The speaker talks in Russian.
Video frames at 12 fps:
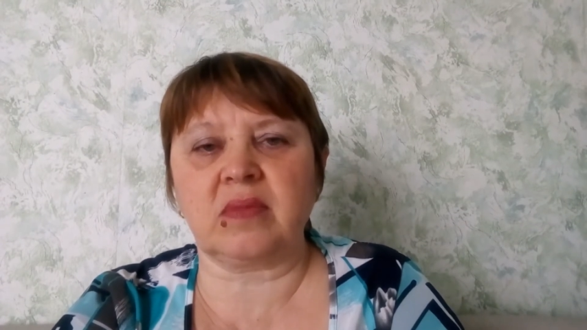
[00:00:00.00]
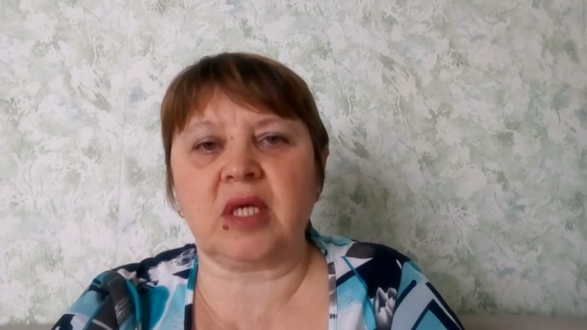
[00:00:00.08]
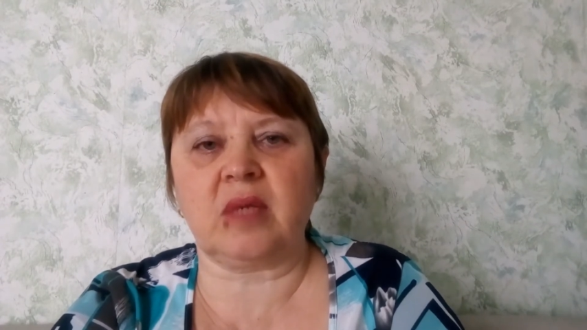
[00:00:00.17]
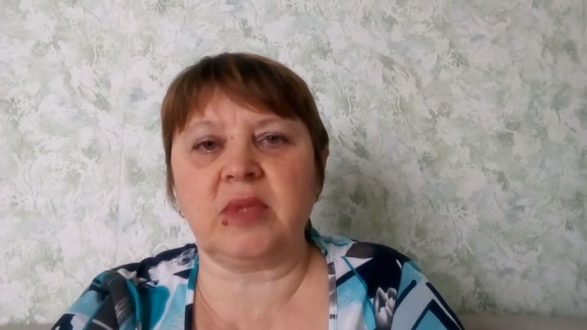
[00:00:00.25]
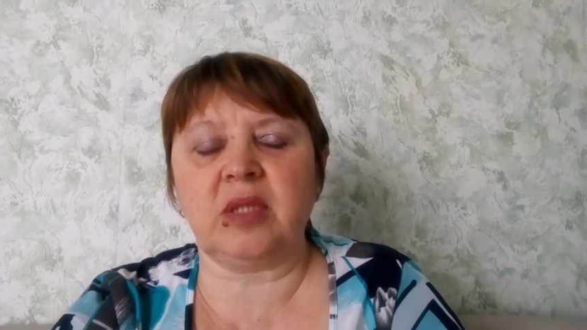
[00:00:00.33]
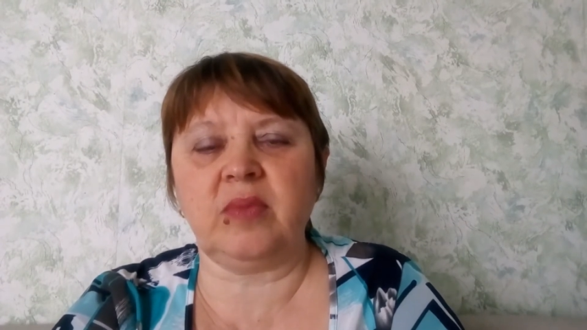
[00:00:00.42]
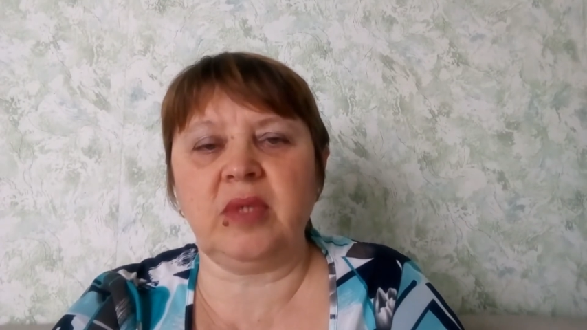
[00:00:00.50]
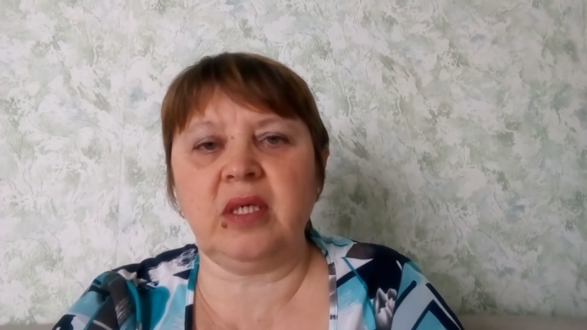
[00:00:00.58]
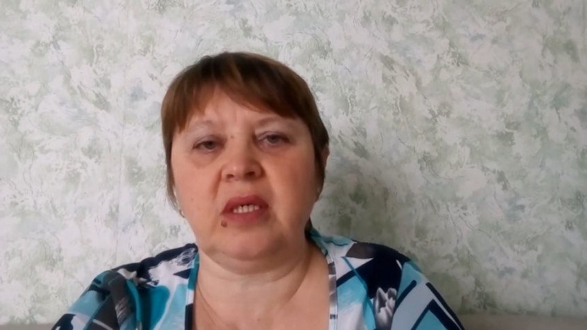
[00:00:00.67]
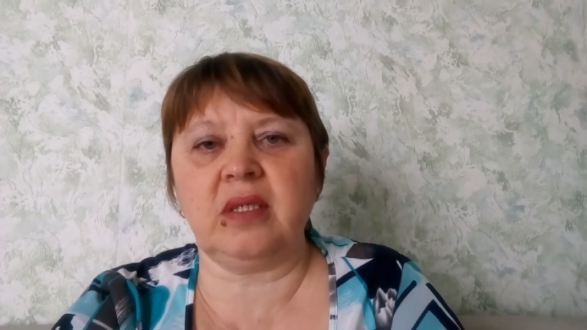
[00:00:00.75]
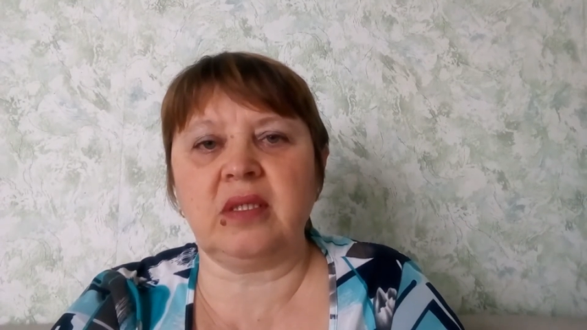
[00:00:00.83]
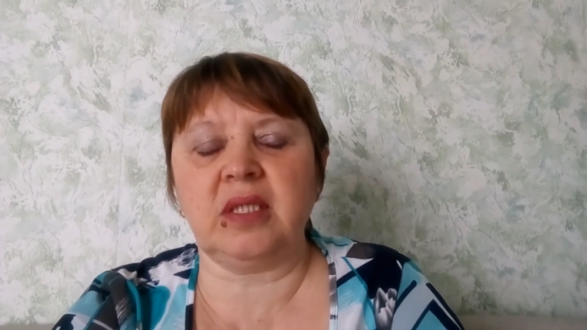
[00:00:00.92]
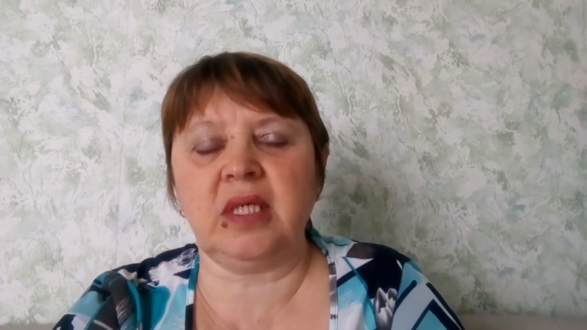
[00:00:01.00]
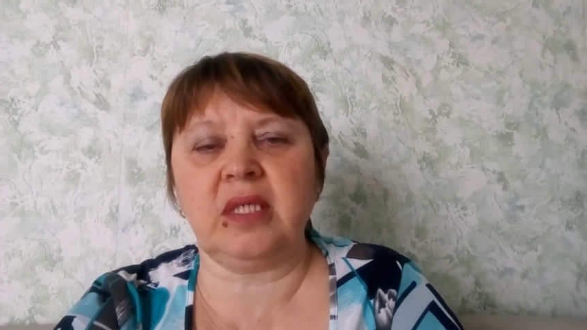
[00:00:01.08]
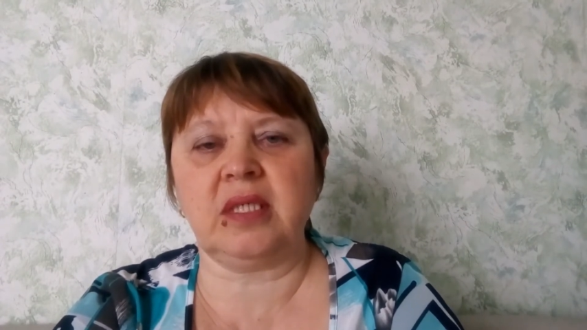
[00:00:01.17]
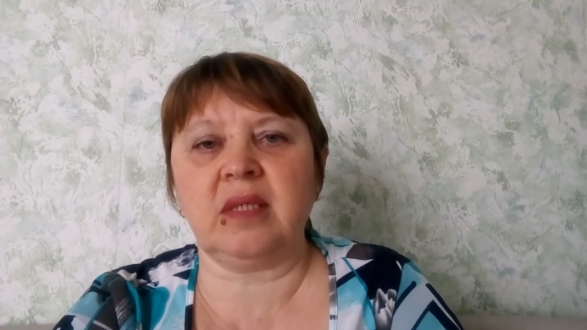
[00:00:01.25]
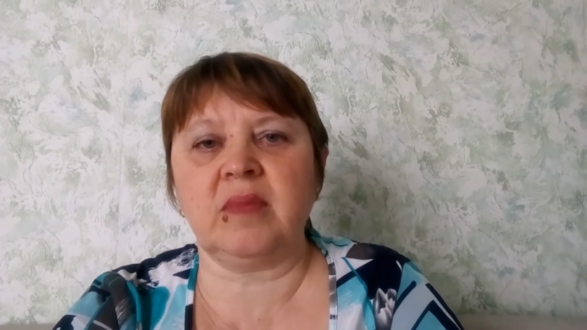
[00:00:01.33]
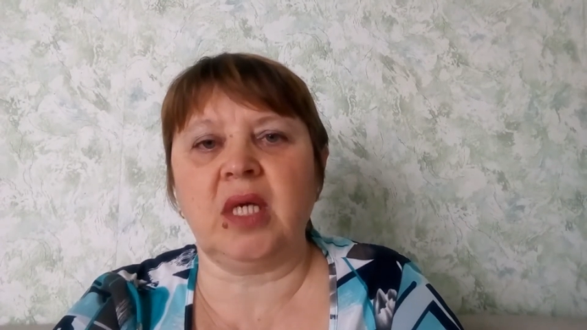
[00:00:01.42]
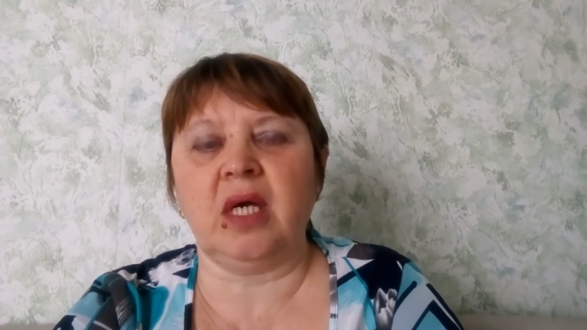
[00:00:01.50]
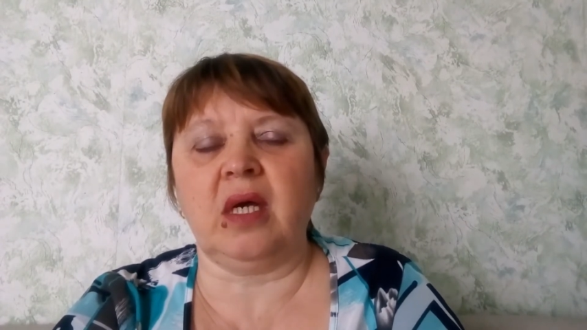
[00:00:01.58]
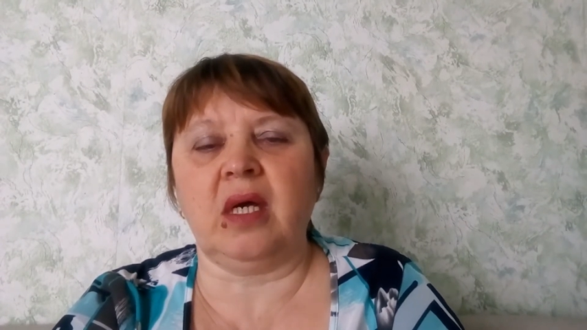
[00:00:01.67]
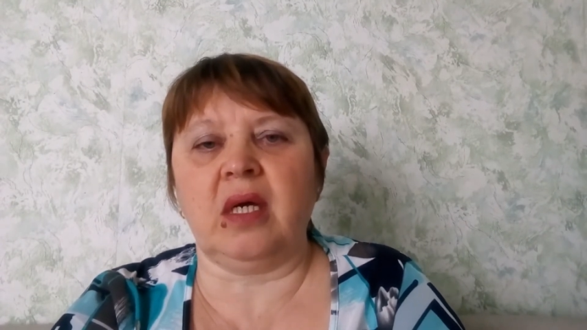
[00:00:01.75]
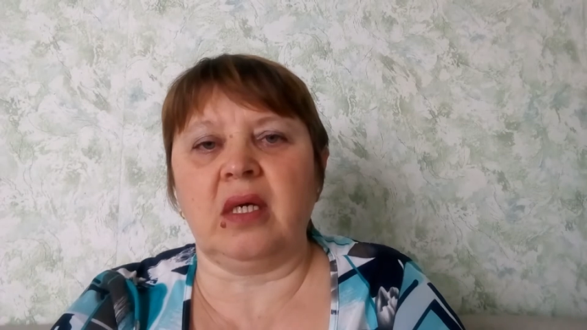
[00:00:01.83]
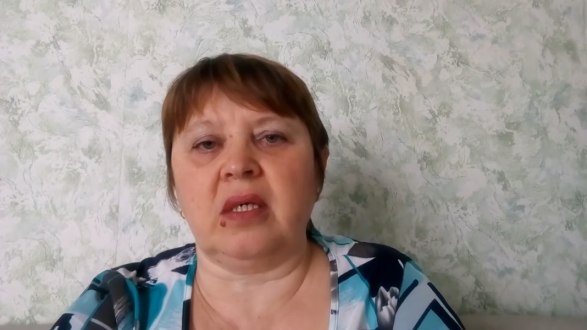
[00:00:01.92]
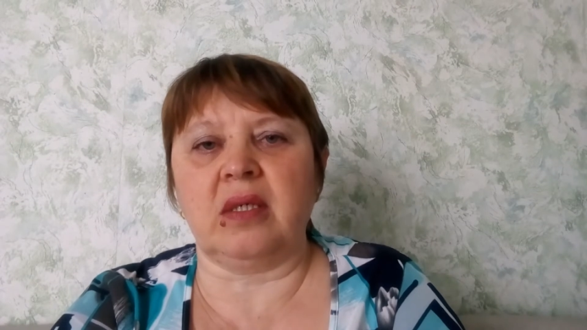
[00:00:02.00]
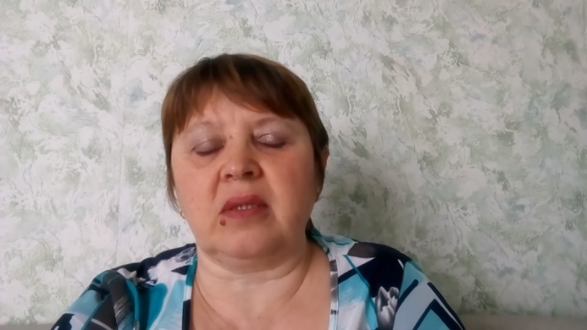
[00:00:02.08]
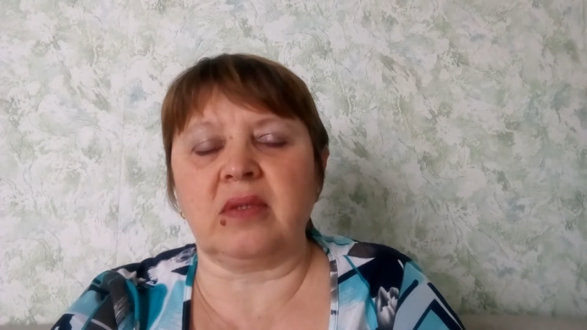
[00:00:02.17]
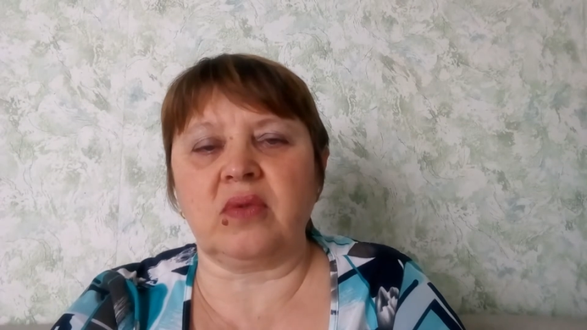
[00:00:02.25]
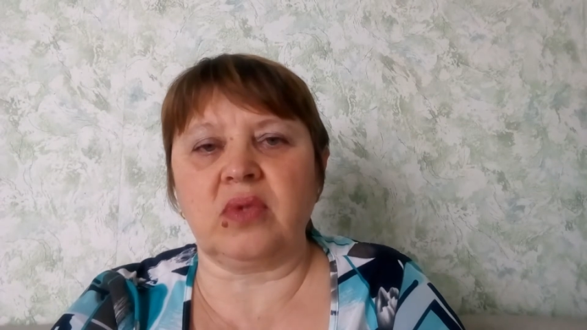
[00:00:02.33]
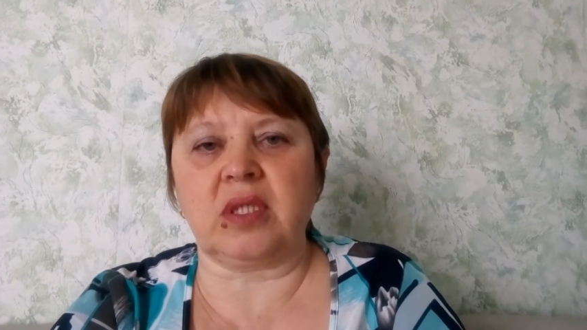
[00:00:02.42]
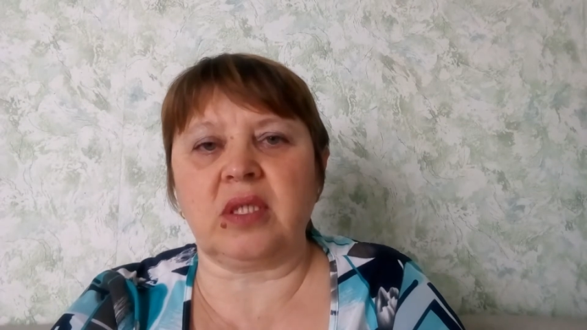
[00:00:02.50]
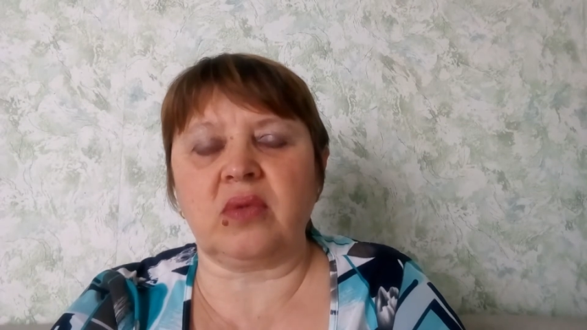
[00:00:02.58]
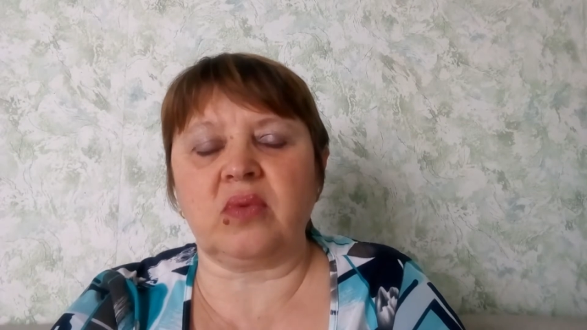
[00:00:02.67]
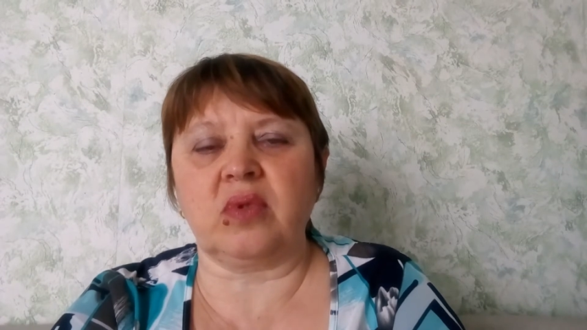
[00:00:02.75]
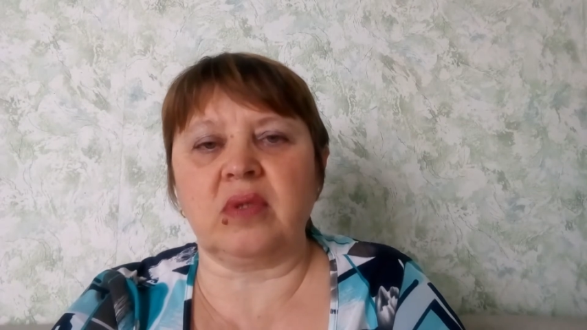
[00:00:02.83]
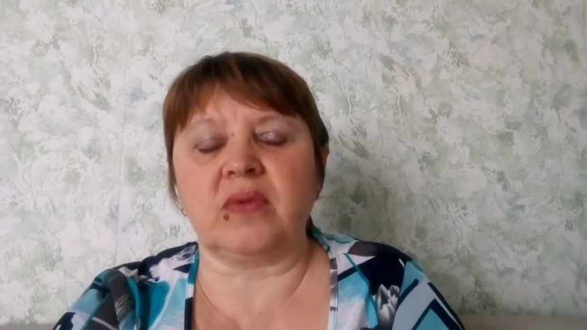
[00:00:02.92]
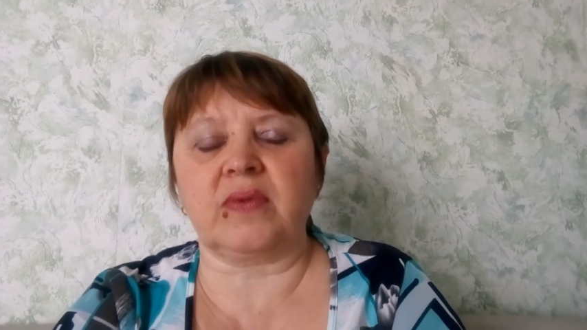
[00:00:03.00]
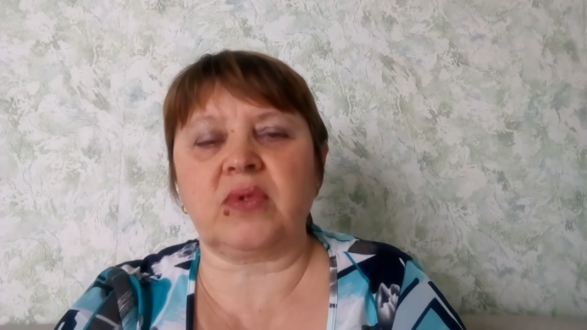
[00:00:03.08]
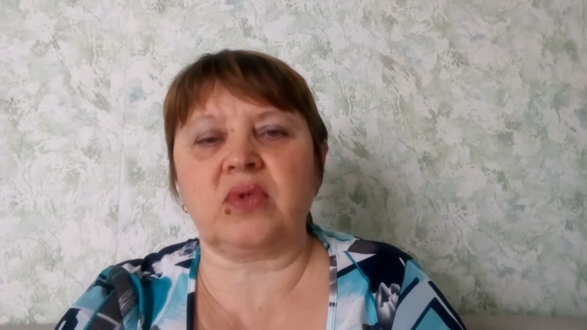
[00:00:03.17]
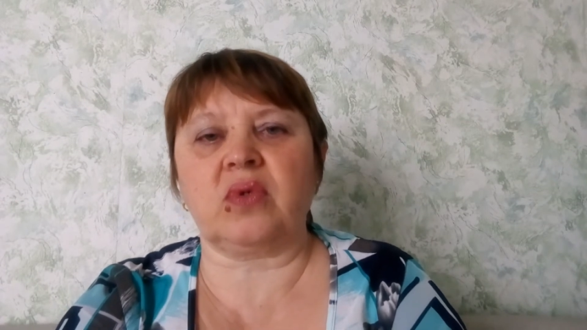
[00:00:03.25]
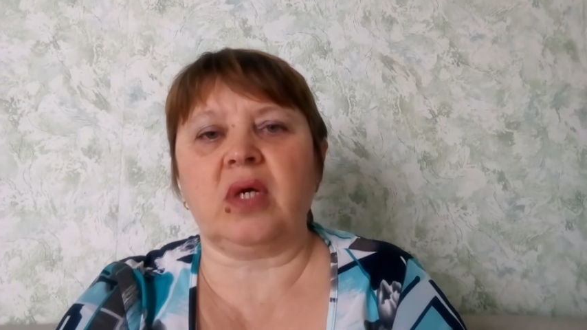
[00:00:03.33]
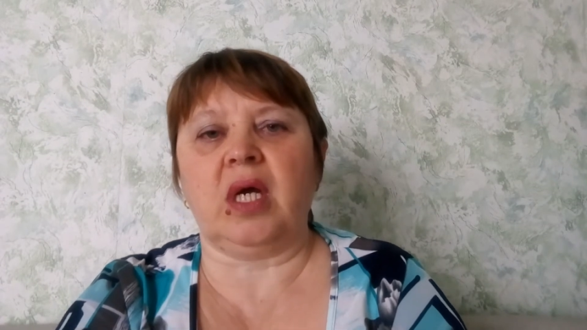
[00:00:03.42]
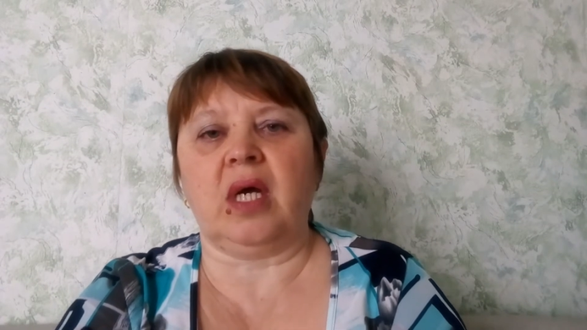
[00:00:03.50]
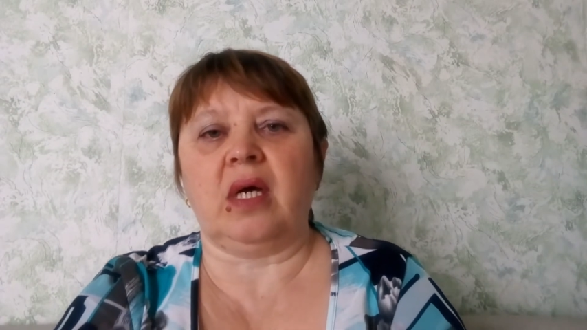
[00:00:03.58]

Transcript: там себе, детям, э, то есть такое вот все.